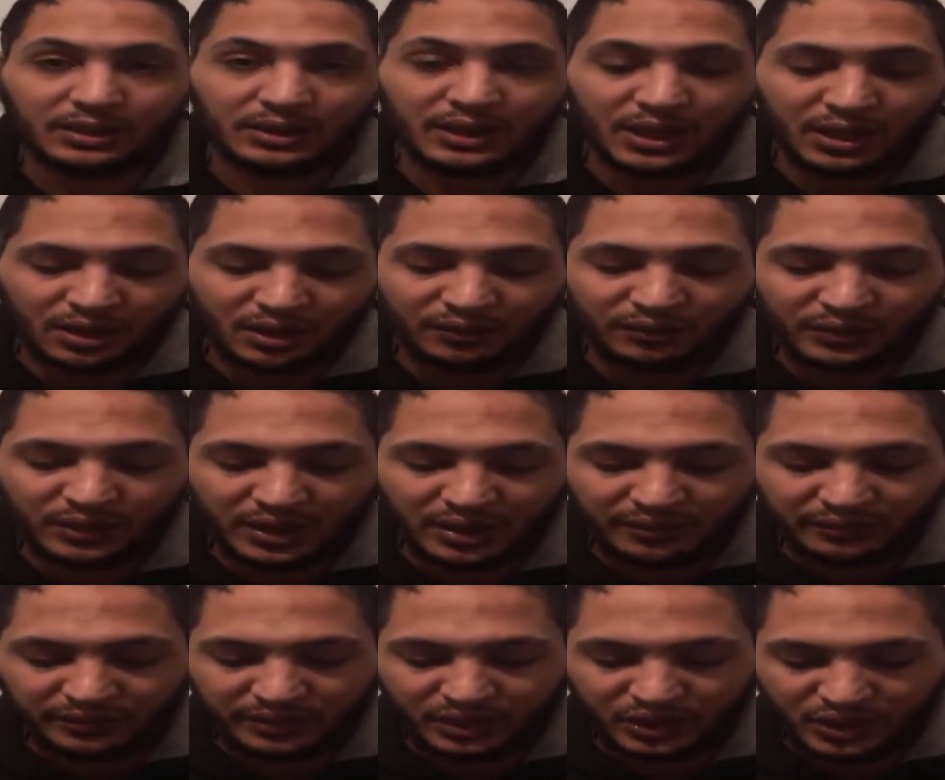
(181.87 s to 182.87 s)
يعني نحفظها
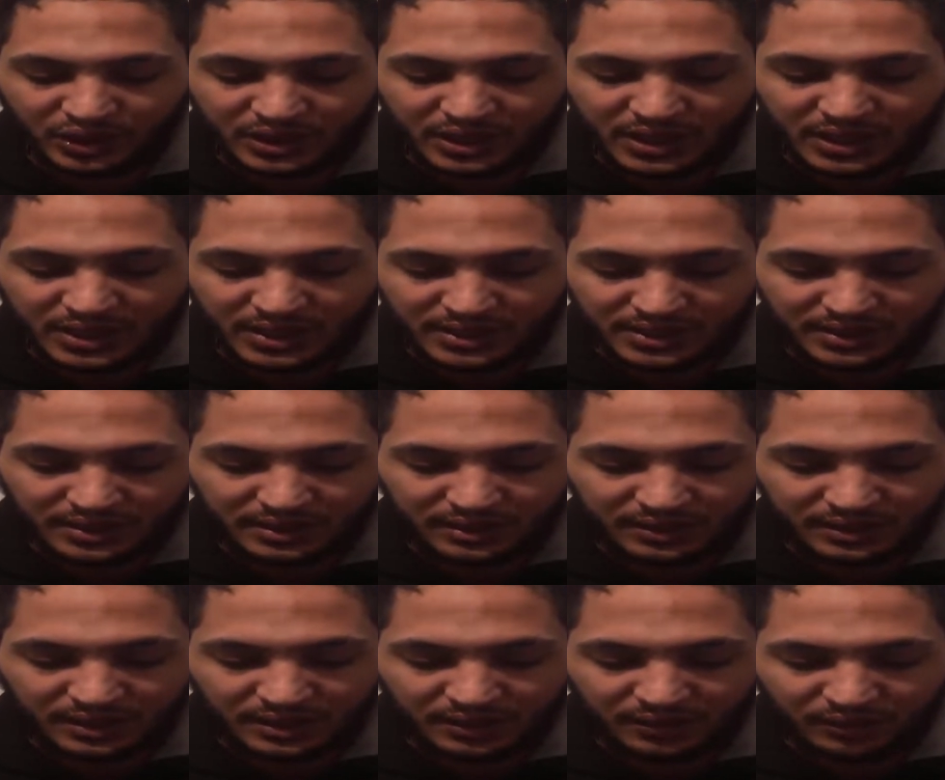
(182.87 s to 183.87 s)
في جهاز
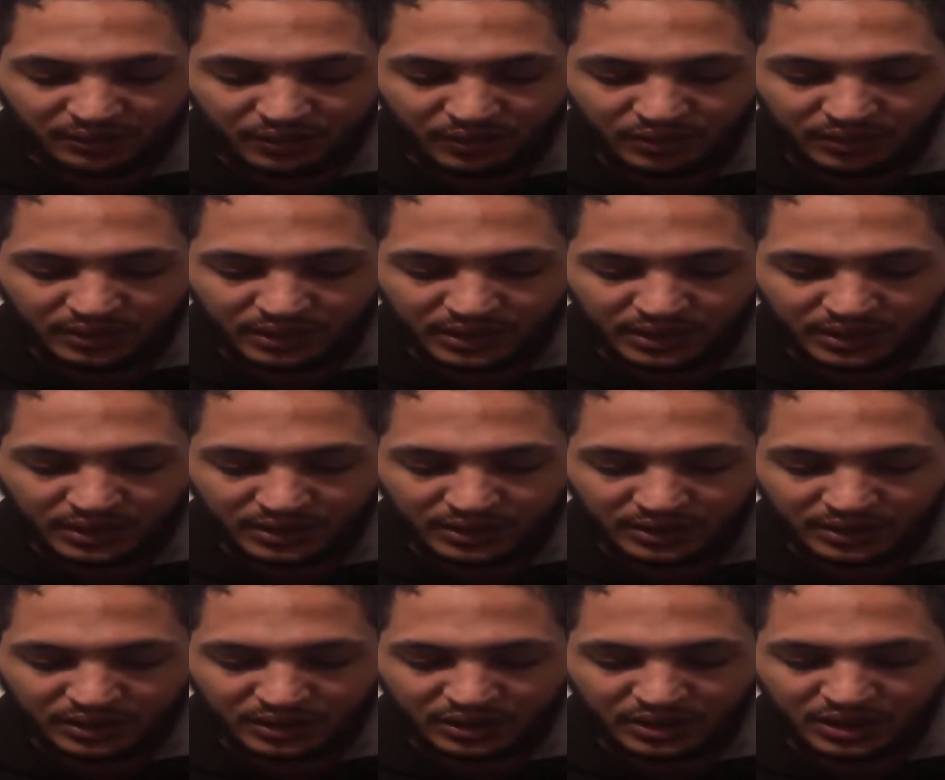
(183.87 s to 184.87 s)
التليفون يعني
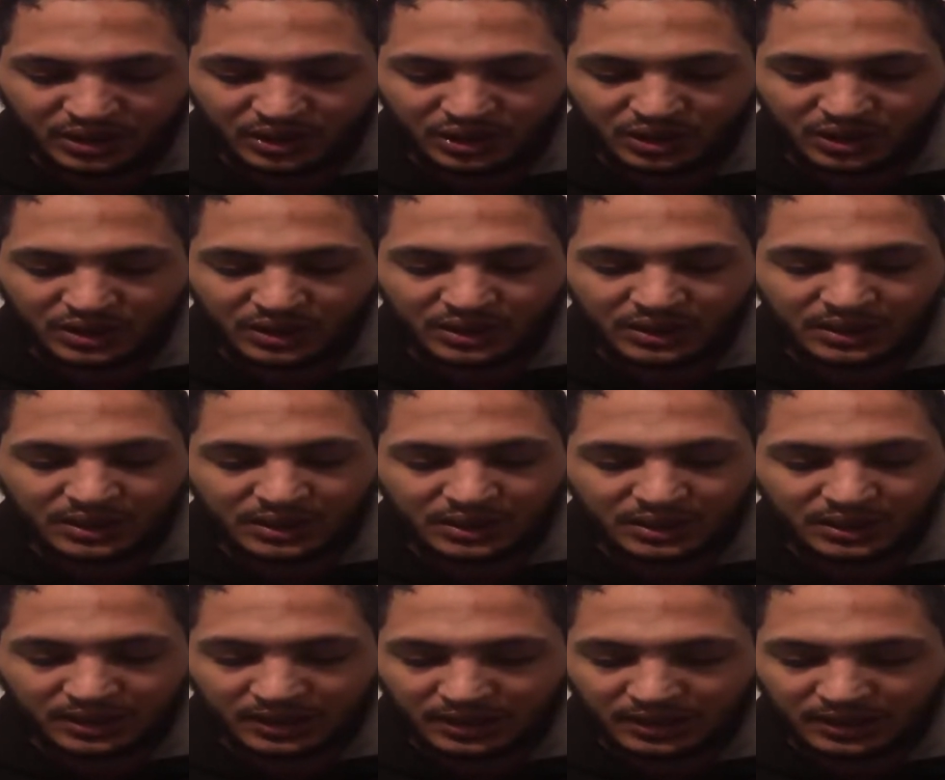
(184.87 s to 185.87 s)
نسجل
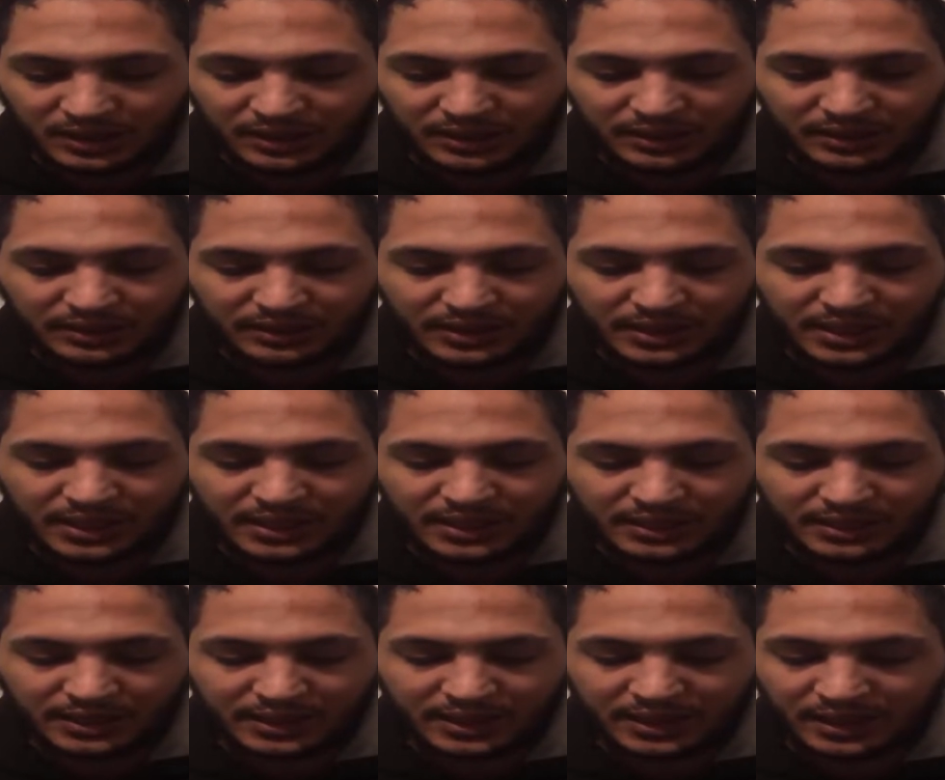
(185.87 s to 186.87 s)
اللي درته يعني
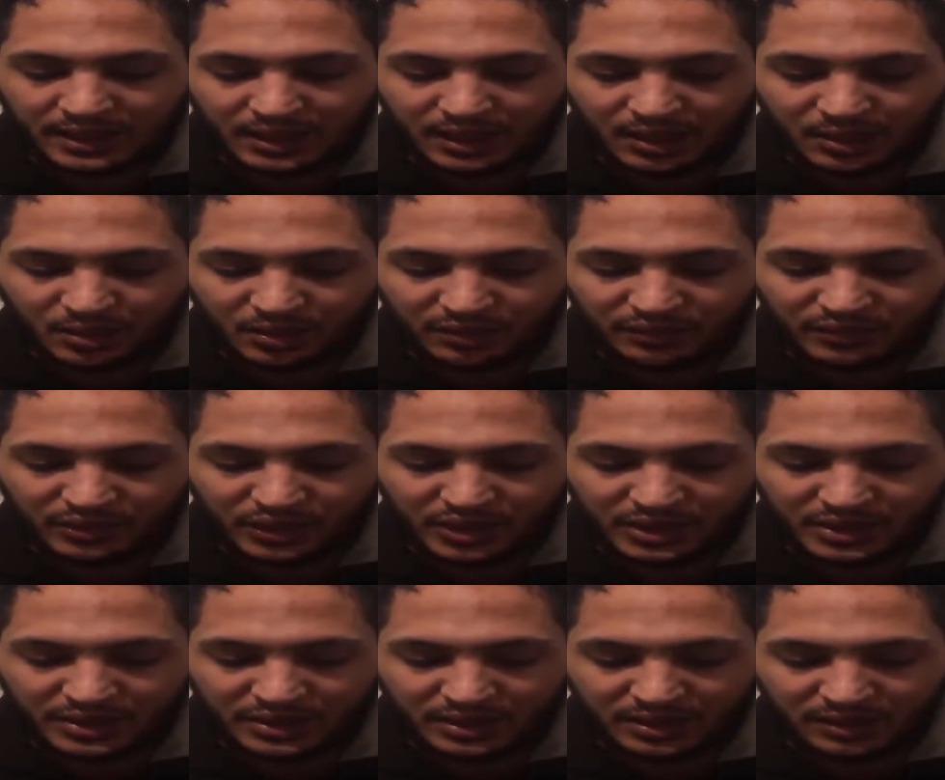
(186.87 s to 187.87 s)
تحريك هواء في
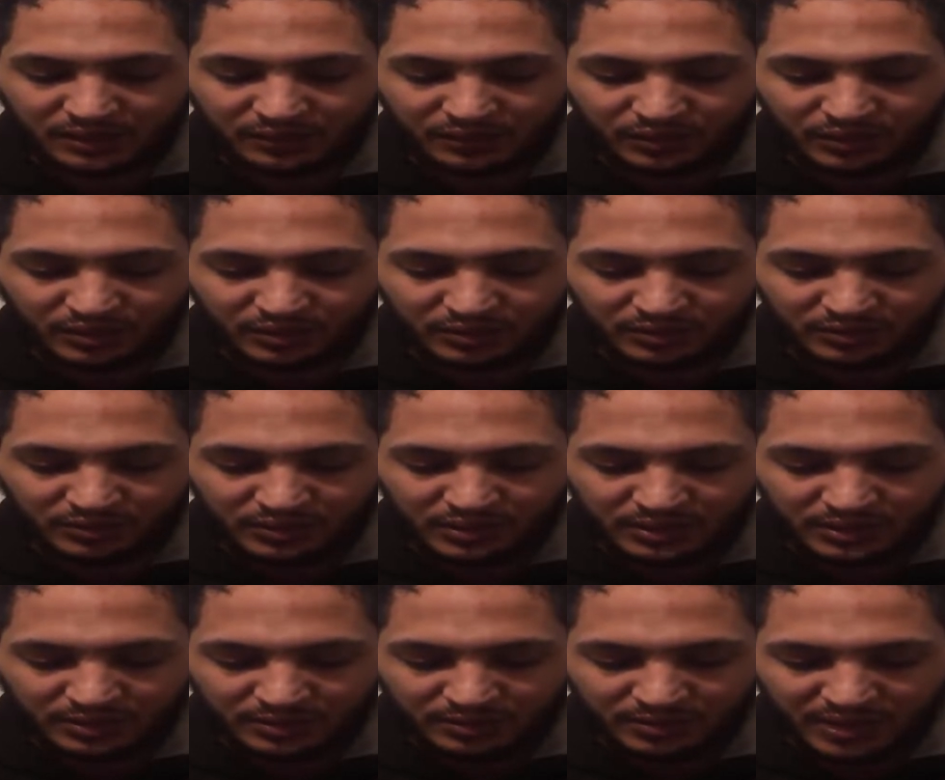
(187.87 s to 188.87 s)
جهاز التليفون
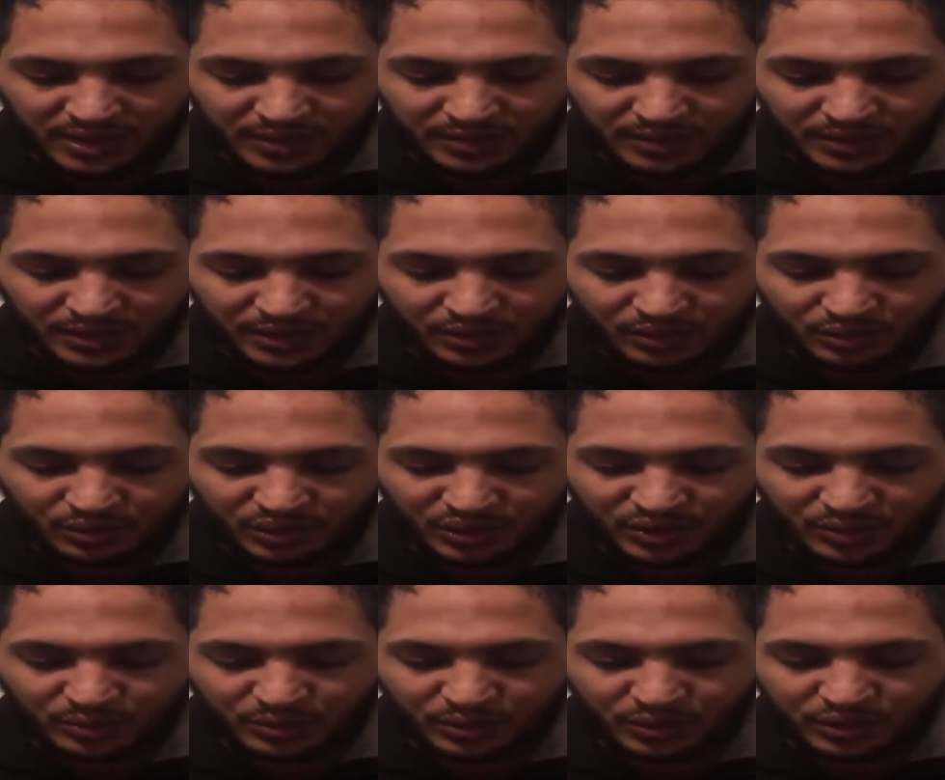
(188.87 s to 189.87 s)
بعد ما ندير
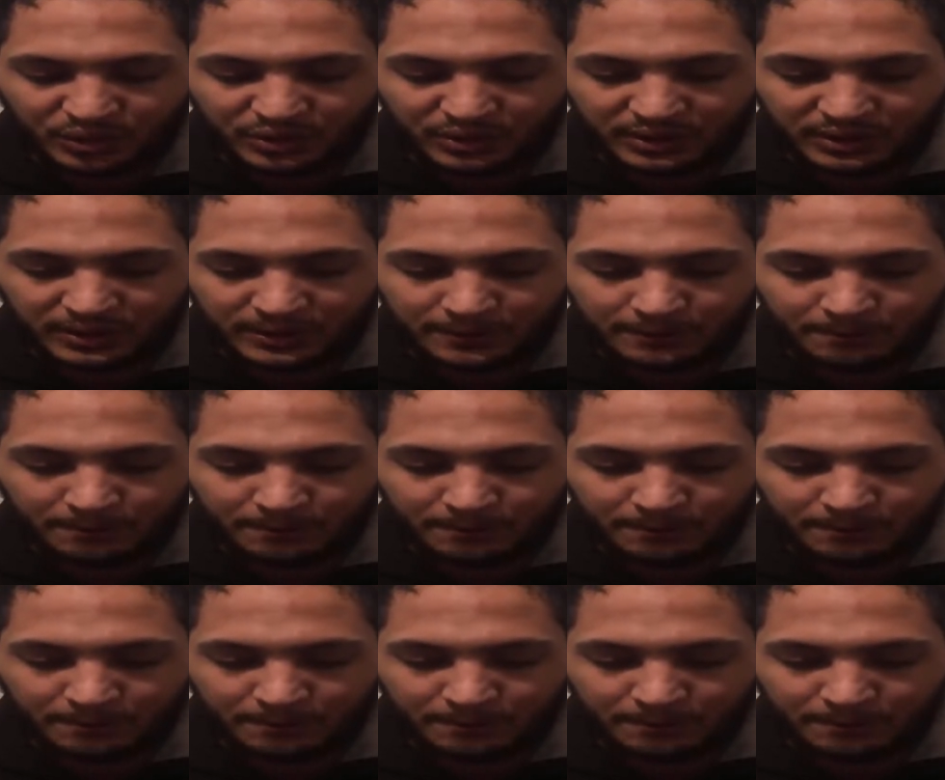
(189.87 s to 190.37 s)
اكسبورت